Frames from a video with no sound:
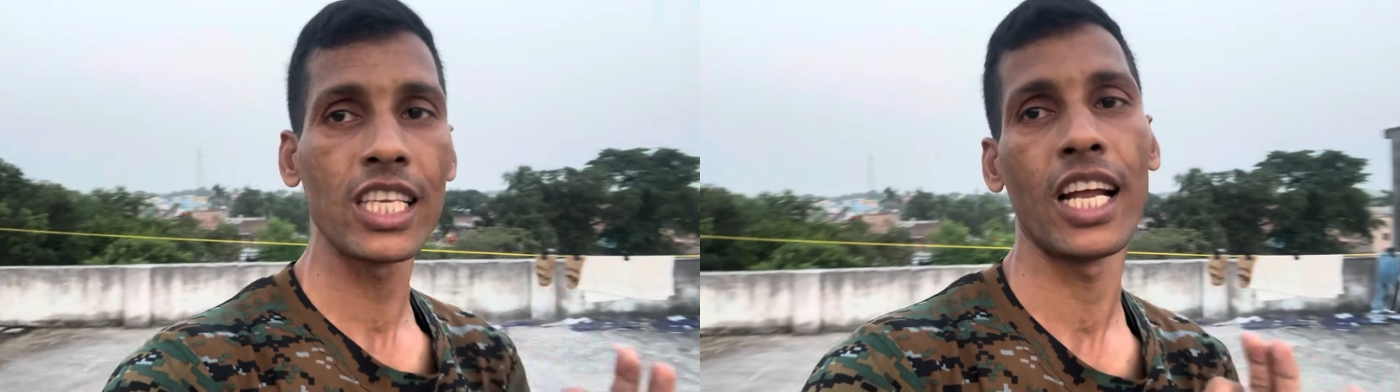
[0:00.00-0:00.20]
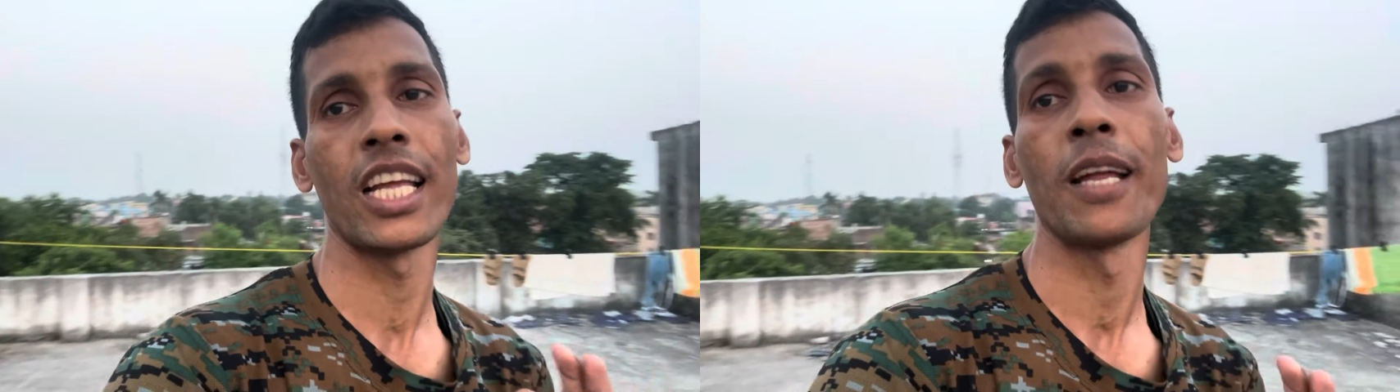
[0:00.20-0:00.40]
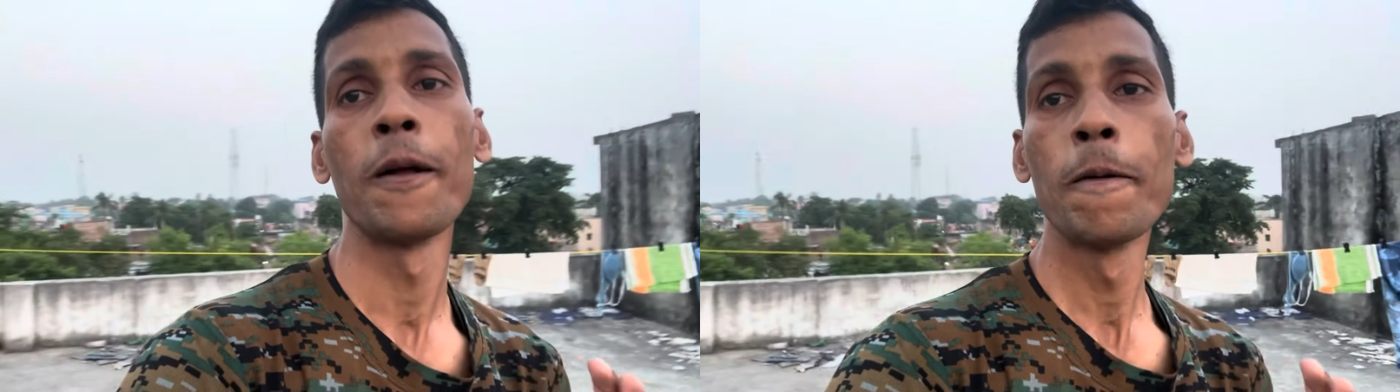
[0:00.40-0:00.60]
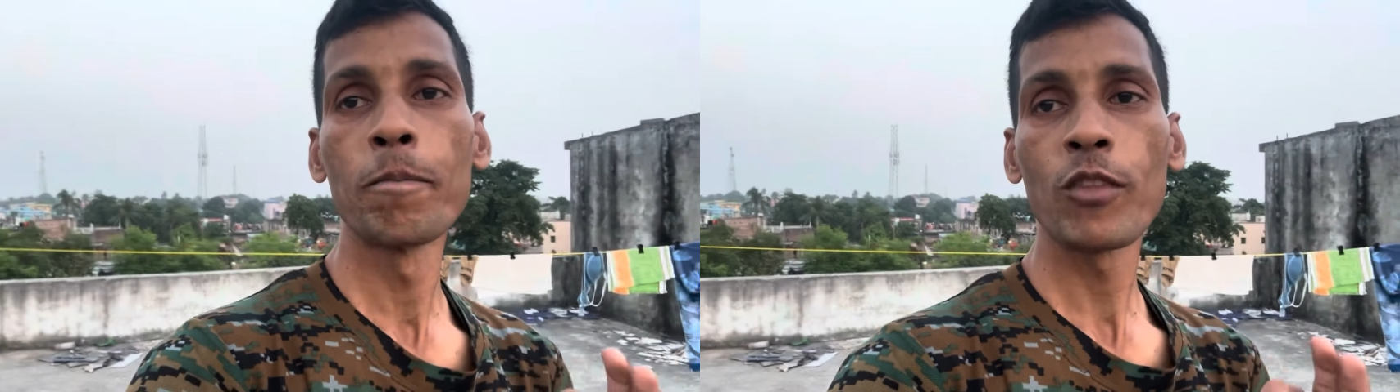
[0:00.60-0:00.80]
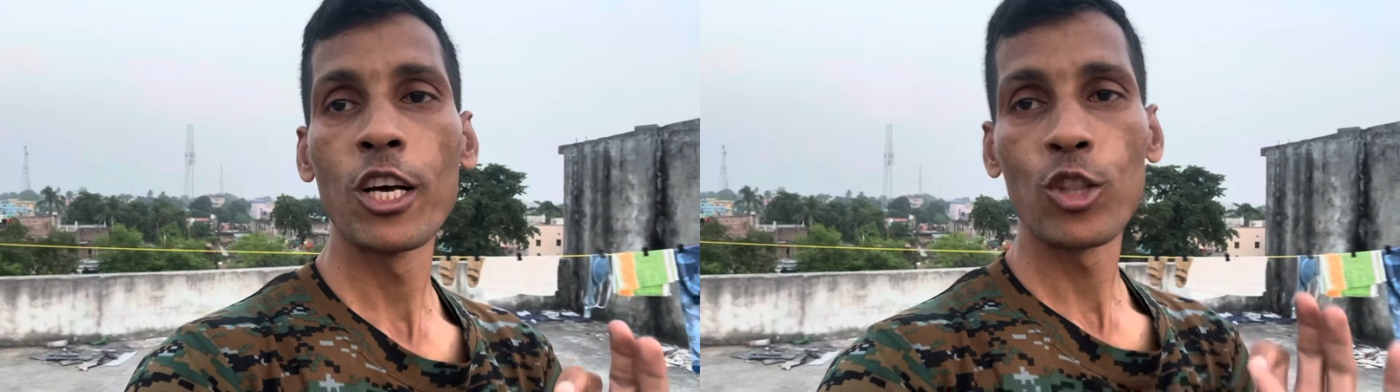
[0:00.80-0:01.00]
या नहीं
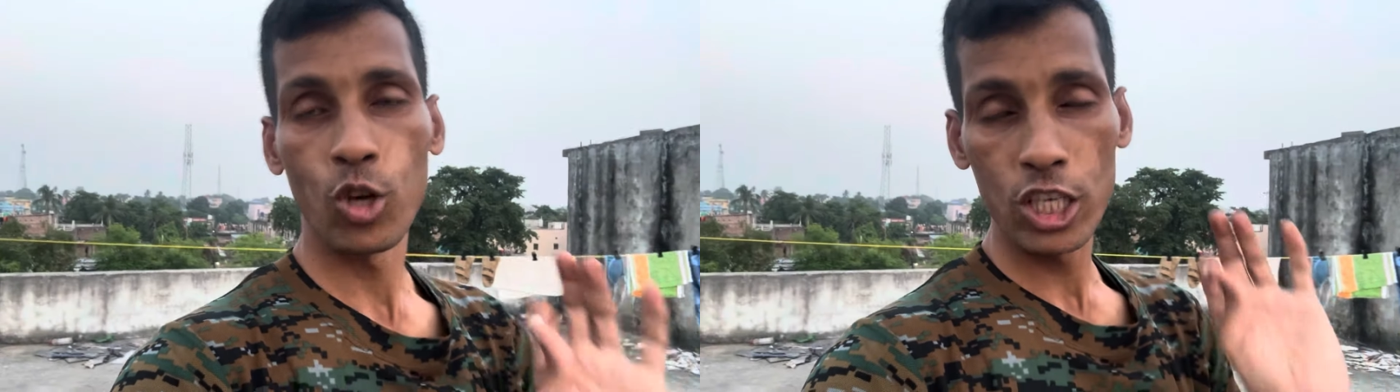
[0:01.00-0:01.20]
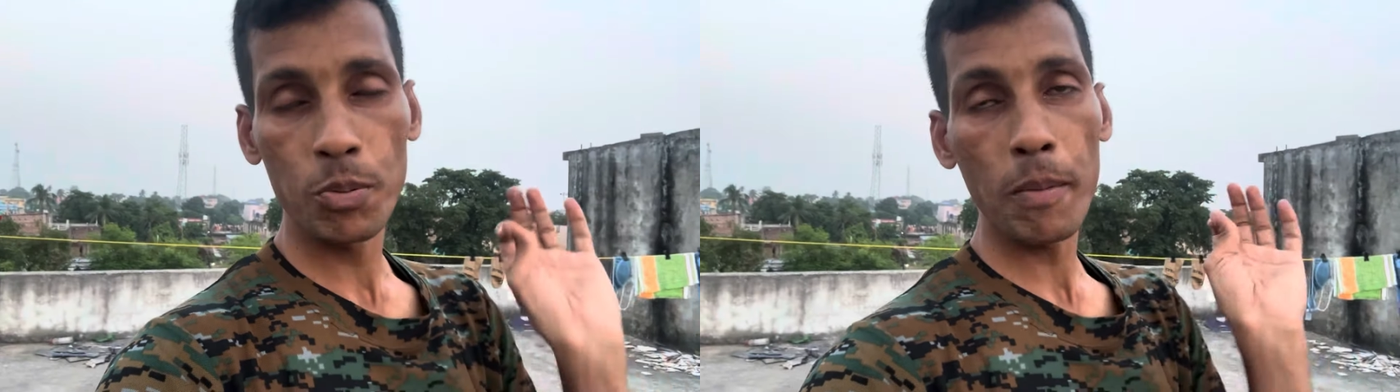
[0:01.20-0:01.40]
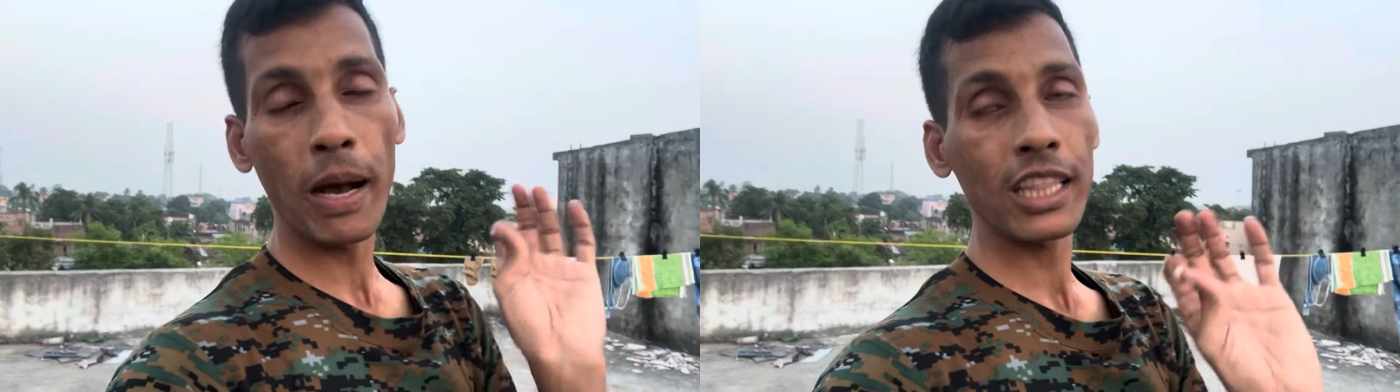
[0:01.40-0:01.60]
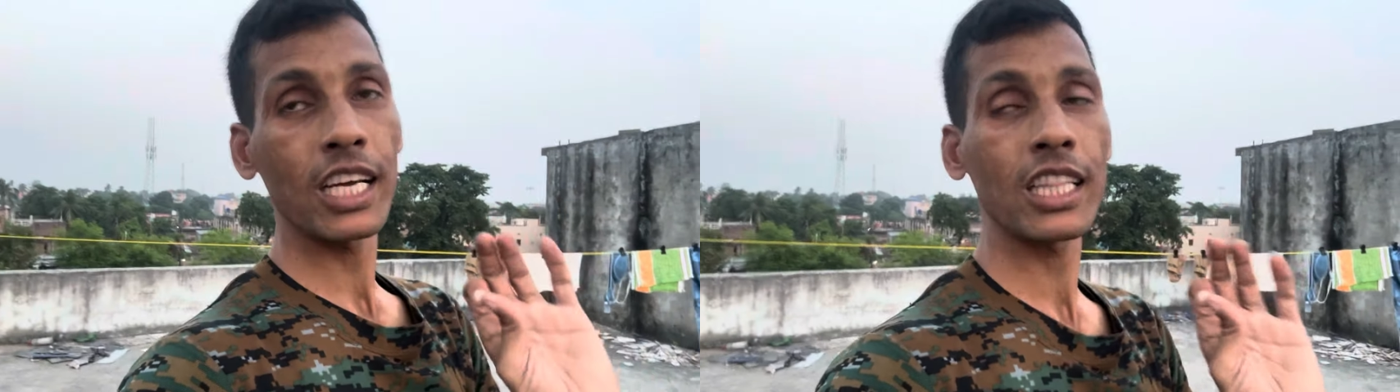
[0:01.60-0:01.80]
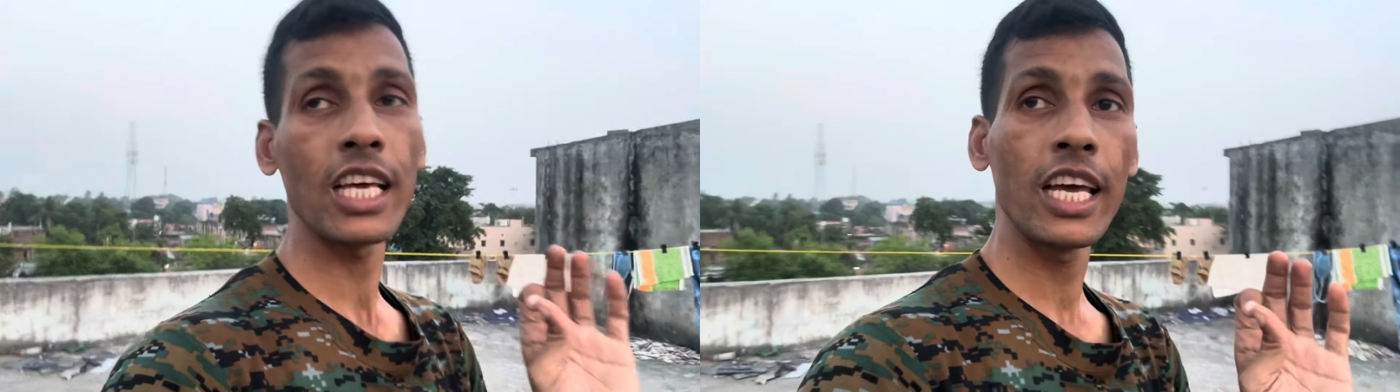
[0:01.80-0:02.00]
तो इस पर बात
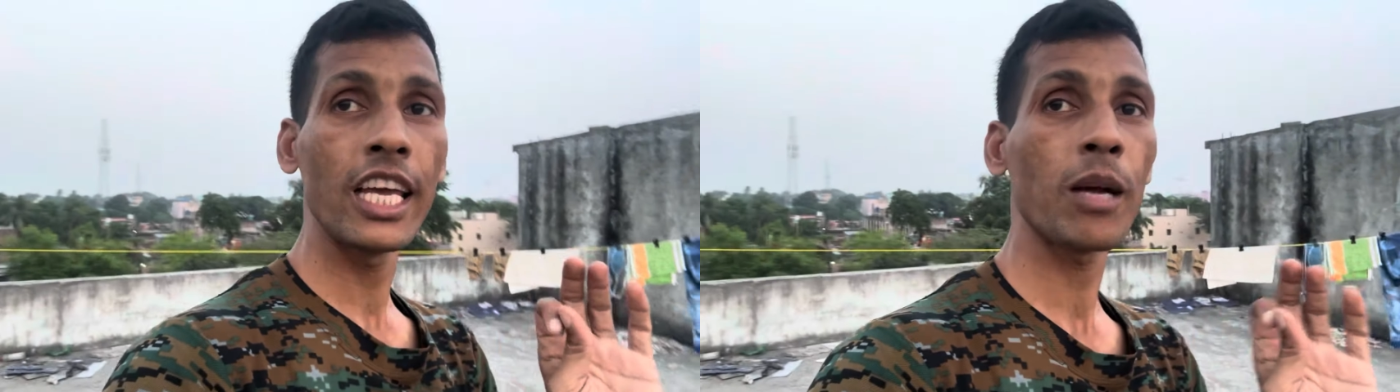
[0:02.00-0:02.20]
करते हैं